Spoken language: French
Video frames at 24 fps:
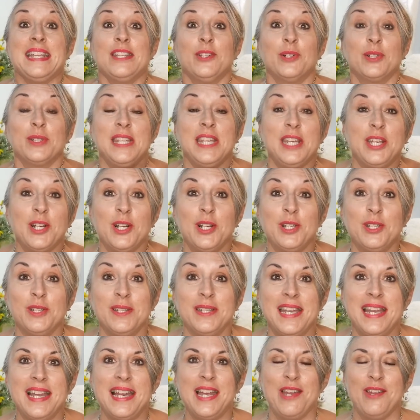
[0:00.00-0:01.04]
Donc Nicole
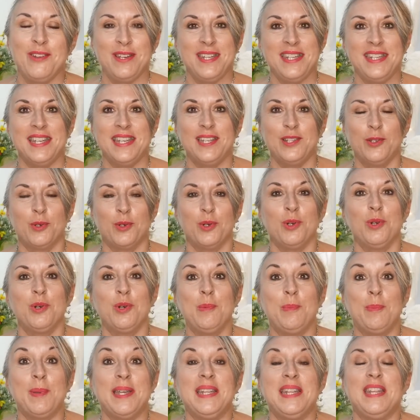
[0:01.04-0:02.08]
Tonnel a eu l'idée de
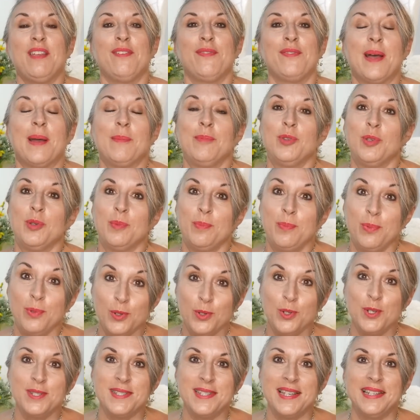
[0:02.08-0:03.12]
regrouper des femmes de
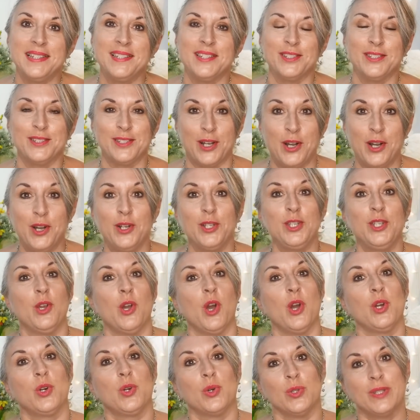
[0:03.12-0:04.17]
plus de 50 ans qui
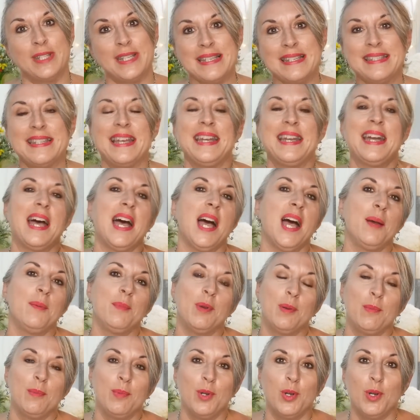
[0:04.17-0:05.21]
ont un compte
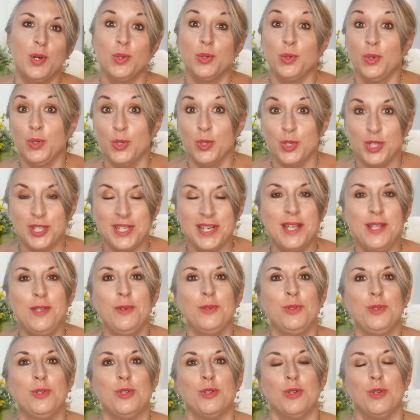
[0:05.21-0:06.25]
Instagram, un blog ou une chaîne
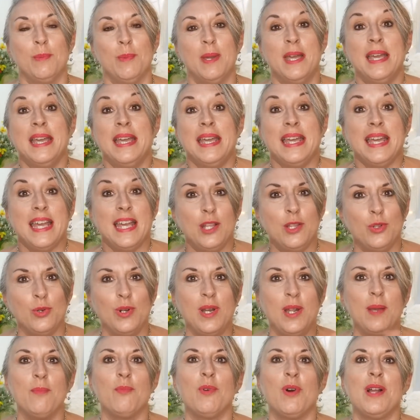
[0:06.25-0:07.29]
YouTube. Et tous
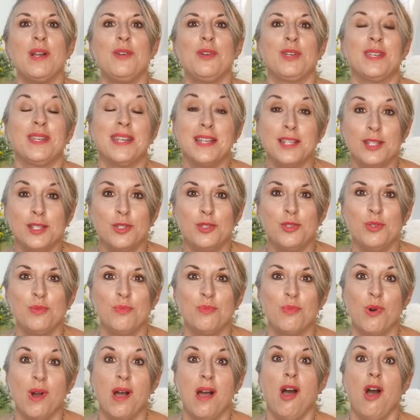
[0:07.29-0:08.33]
les mois, le 15 du
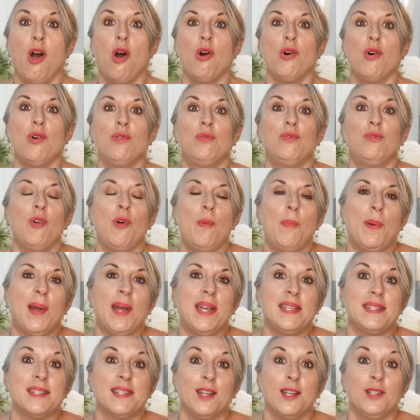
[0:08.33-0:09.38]
mois, on vous
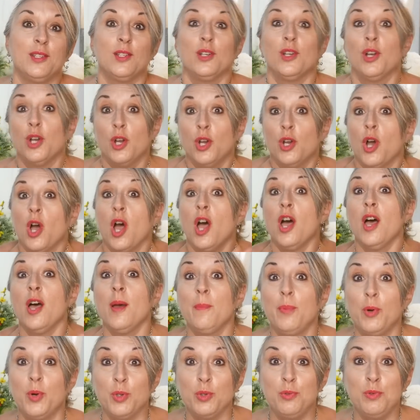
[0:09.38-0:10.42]
présente
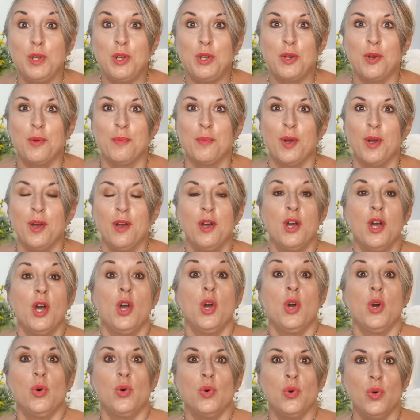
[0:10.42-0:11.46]
un produit commun
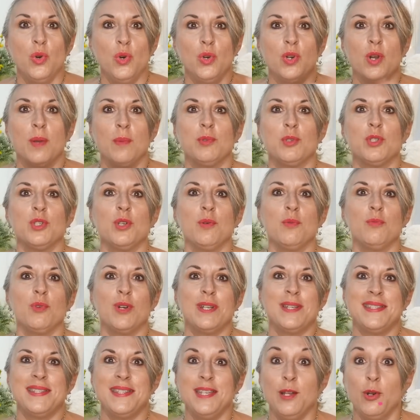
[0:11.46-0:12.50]
ou comme ce
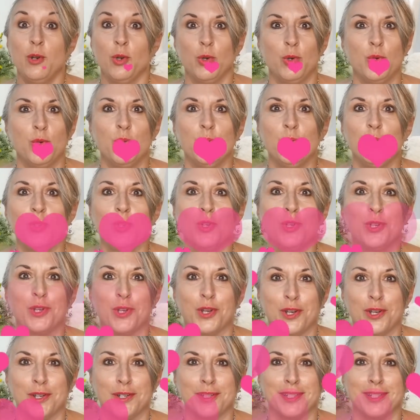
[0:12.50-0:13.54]
mois-ci, le coup de
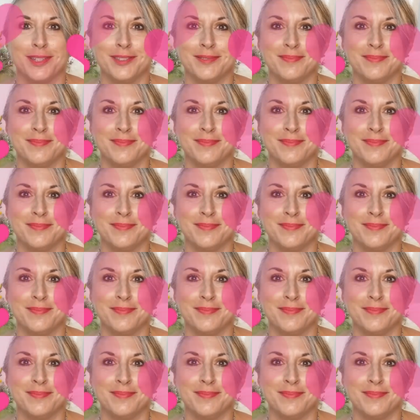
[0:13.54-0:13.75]
cœur.